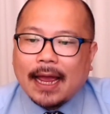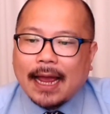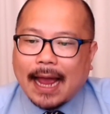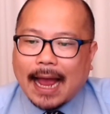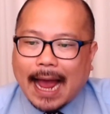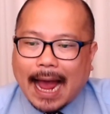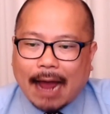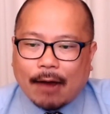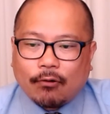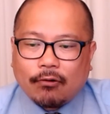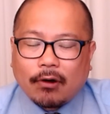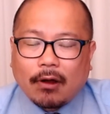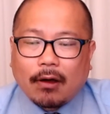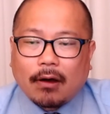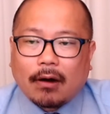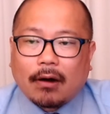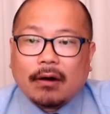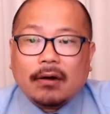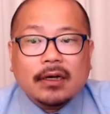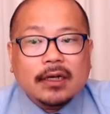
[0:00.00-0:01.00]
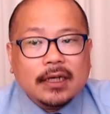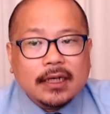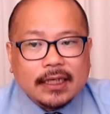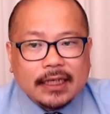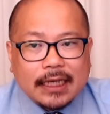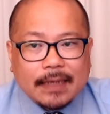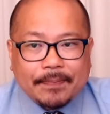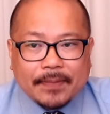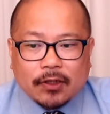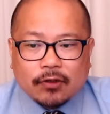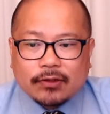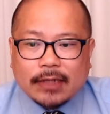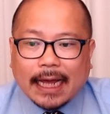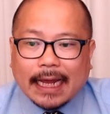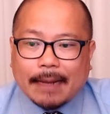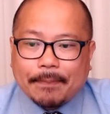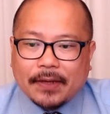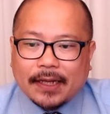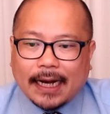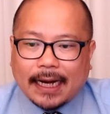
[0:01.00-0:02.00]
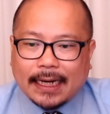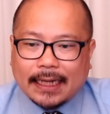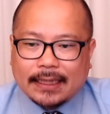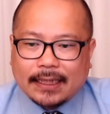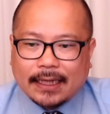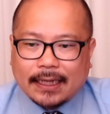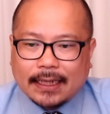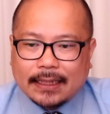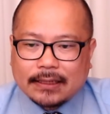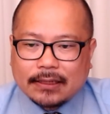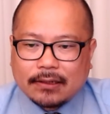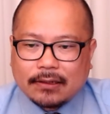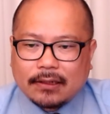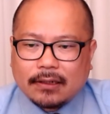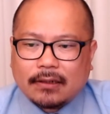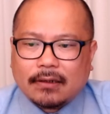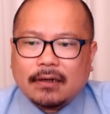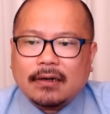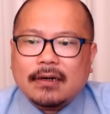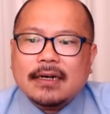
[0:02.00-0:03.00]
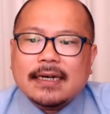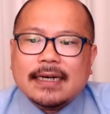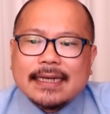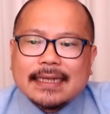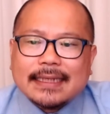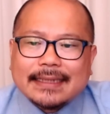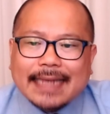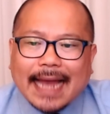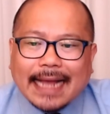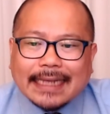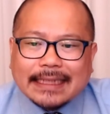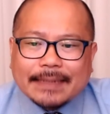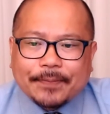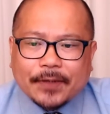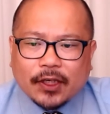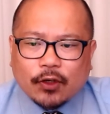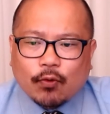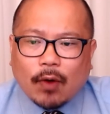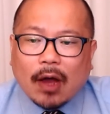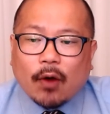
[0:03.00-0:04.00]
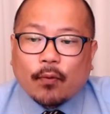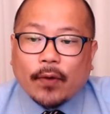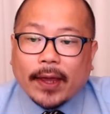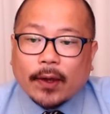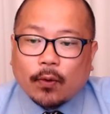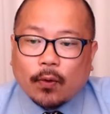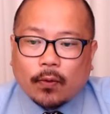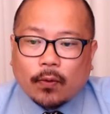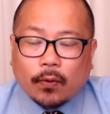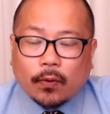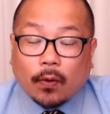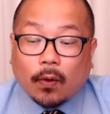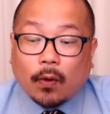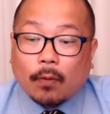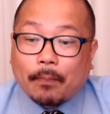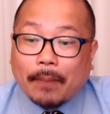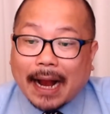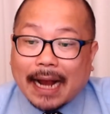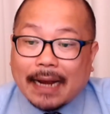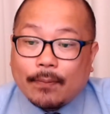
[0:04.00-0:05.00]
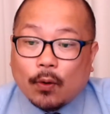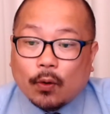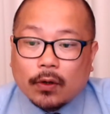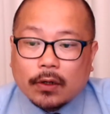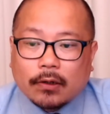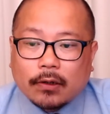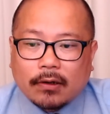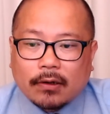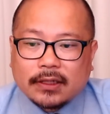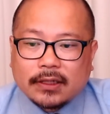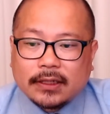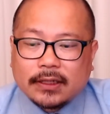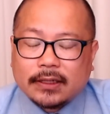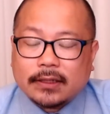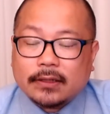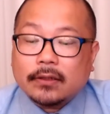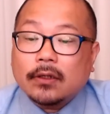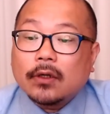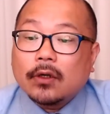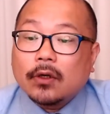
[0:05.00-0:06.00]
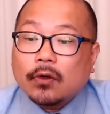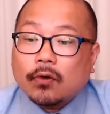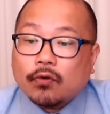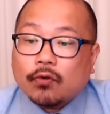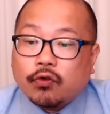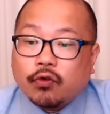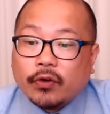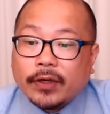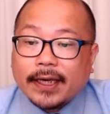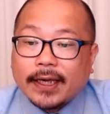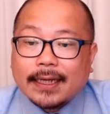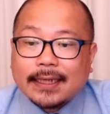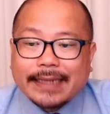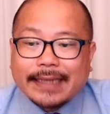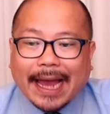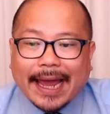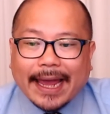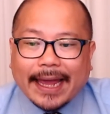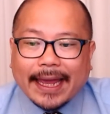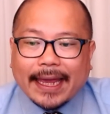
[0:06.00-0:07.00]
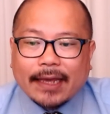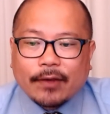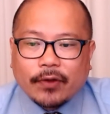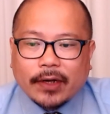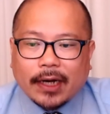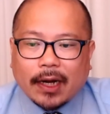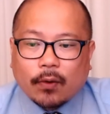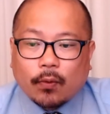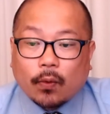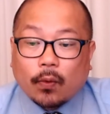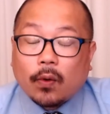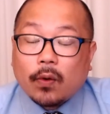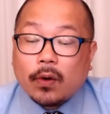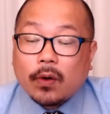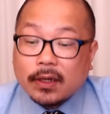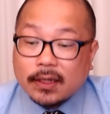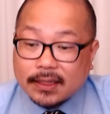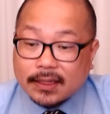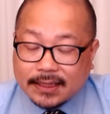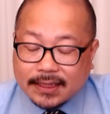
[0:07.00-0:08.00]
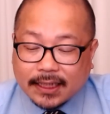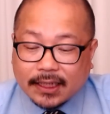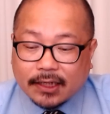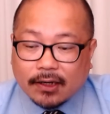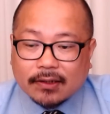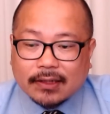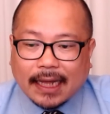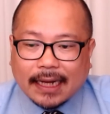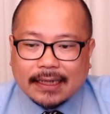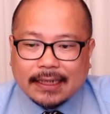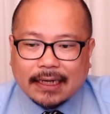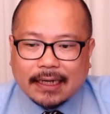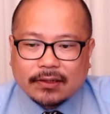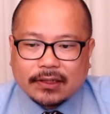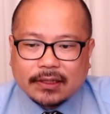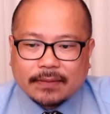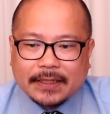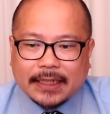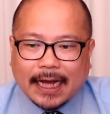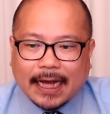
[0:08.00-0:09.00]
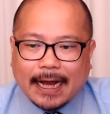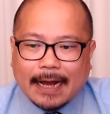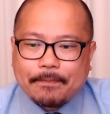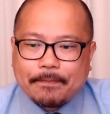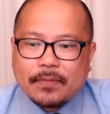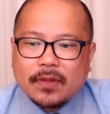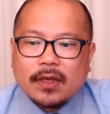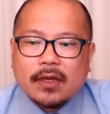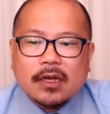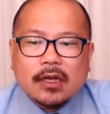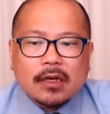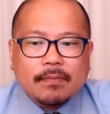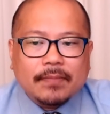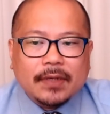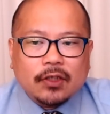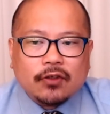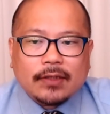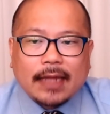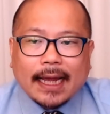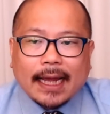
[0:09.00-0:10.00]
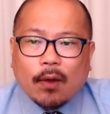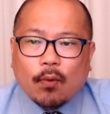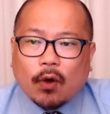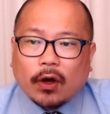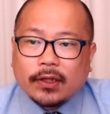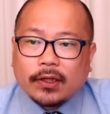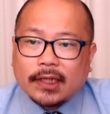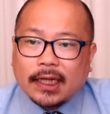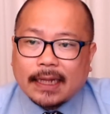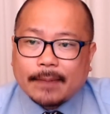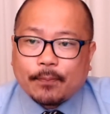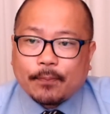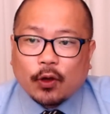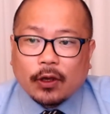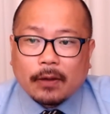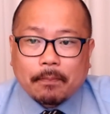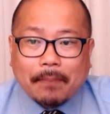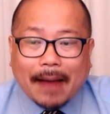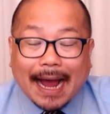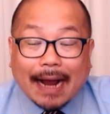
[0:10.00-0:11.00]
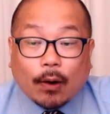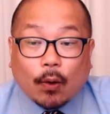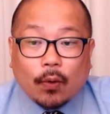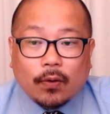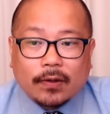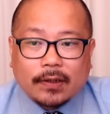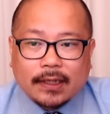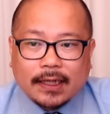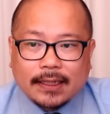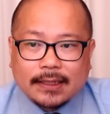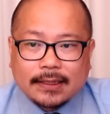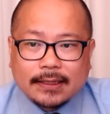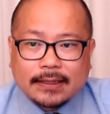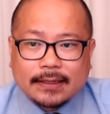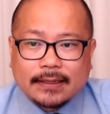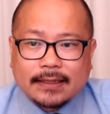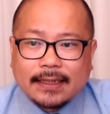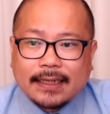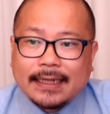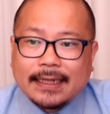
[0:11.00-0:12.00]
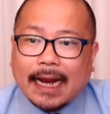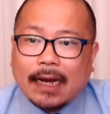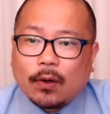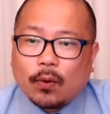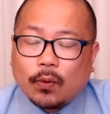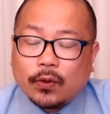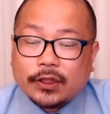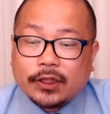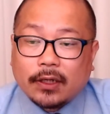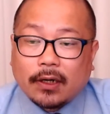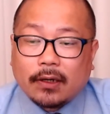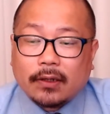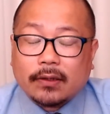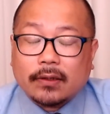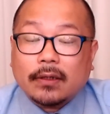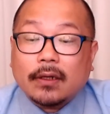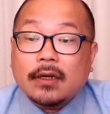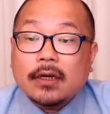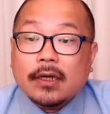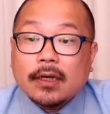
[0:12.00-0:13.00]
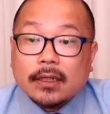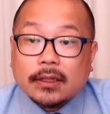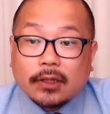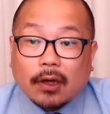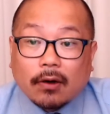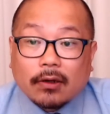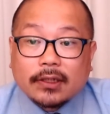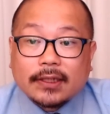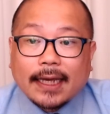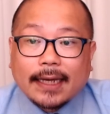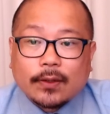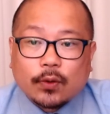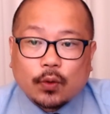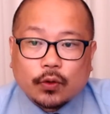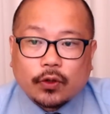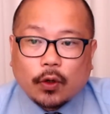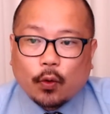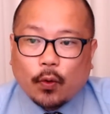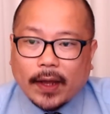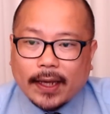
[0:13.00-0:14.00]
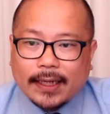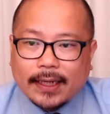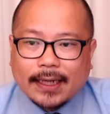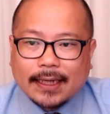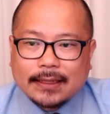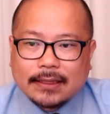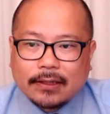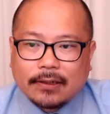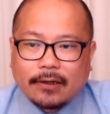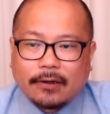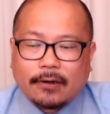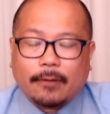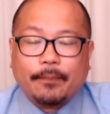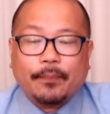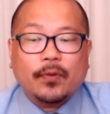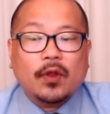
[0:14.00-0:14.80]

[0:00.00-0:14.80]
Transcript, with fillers: 아울러 이 민주당의 비난에 대해서 짜집기와 왜곡으로 발목을 꺾는 국익 자해 행위라고 직격탄을 알렸습니다 민주당의 원내대표인 박홍근이는 이날 오전 정책조정회의에서